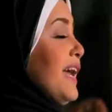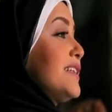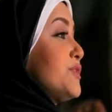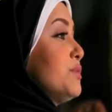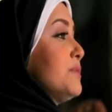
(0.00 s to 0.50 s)

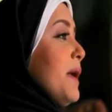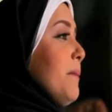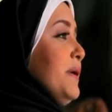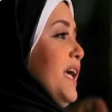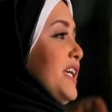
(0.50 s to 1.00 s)
أديسون
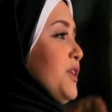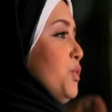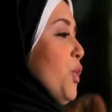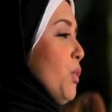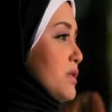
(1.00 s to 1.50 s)
بيحكي
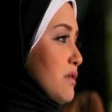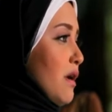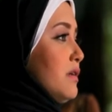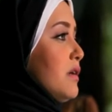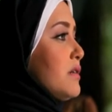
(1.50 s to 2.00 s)
وهو
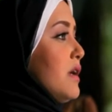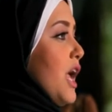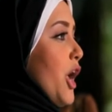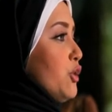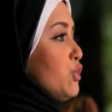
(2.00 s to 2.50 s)
صغير
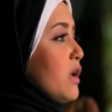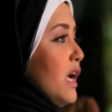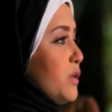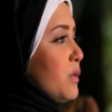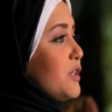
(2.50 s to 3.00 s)
أنه
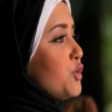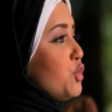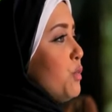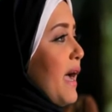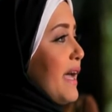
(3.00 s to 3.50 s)
راح لوالدته
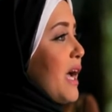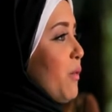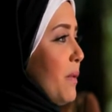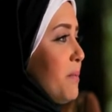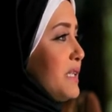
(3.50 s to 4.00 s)
ومعاه
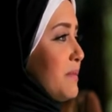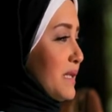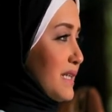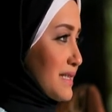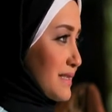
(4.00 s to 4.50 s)
جواب من
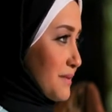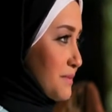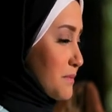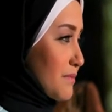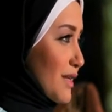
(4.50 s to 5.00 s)
المدرسة
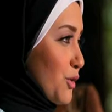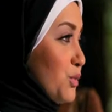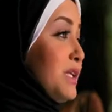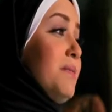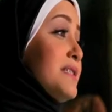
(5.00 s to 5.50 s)

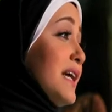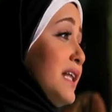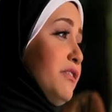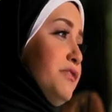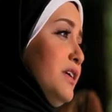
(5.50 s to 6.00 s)
ولما
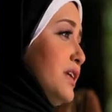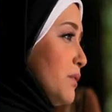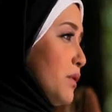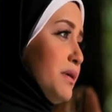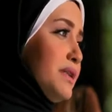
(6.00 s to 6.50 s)
سألها في إيه
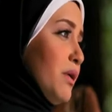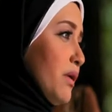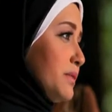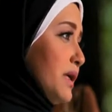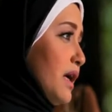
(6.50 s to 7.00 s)
يا ماما
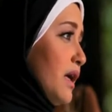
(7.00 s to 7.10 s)
الجواب ده